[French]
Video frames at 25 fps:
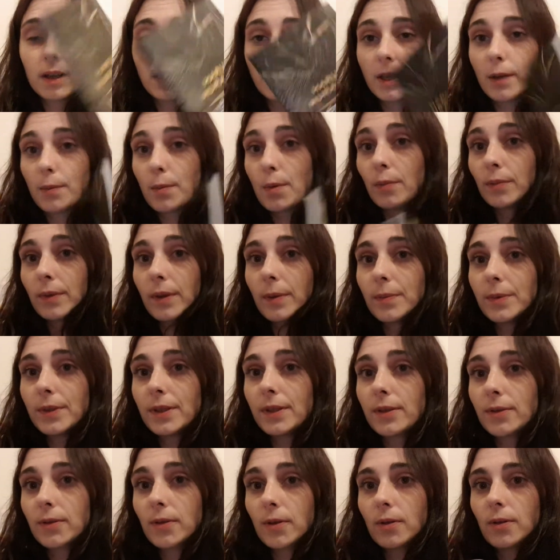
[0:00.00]
il y a même des
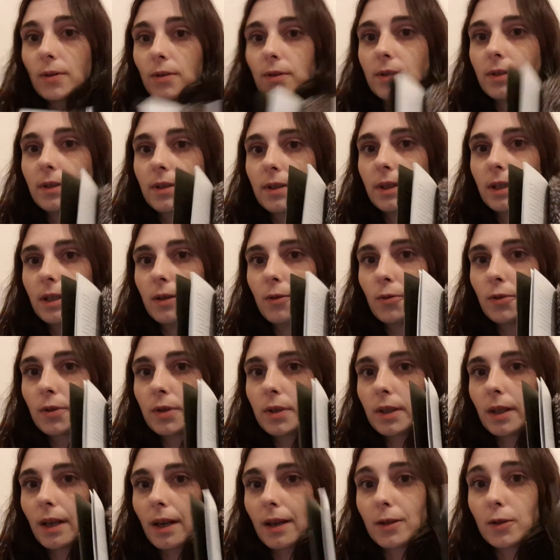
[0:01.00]
petites
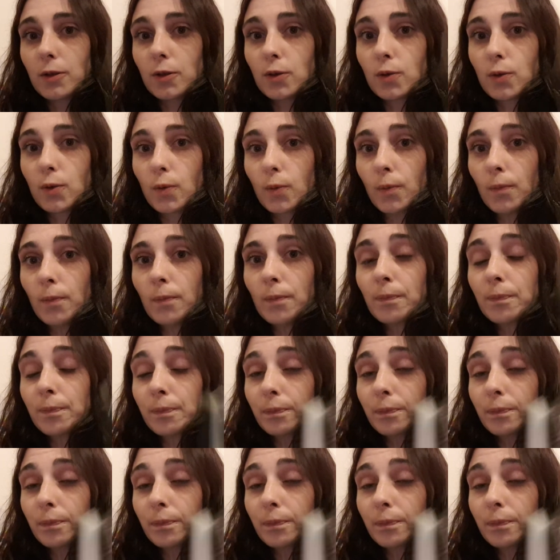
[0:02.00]
illustrations.